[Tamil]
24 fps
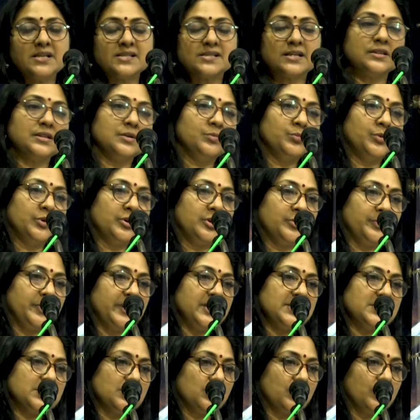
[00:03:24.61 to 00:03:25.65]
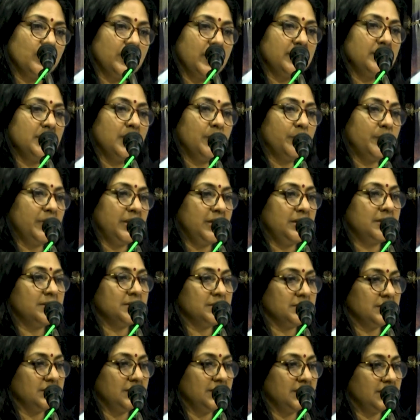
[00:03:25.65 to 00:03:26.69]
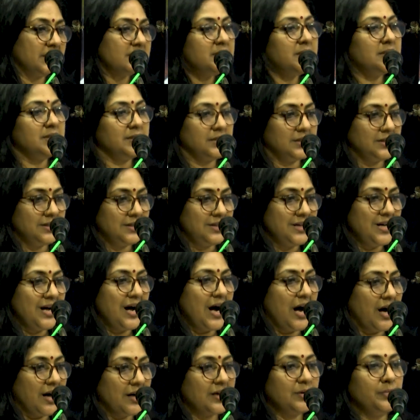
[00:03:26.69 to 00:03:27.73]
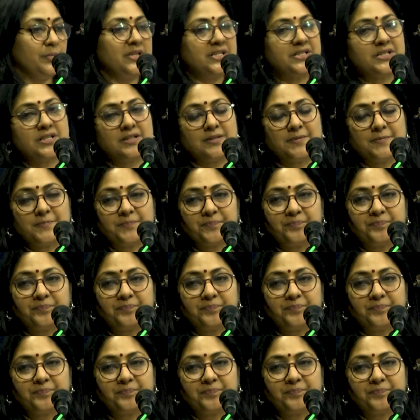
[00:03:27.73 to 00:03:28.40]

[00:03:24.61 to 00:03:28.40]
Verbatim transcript: சத்தம் போட்டு பேசக்கூடாது அப்படின்றதுல இருந்து ஆரம்பிச்சு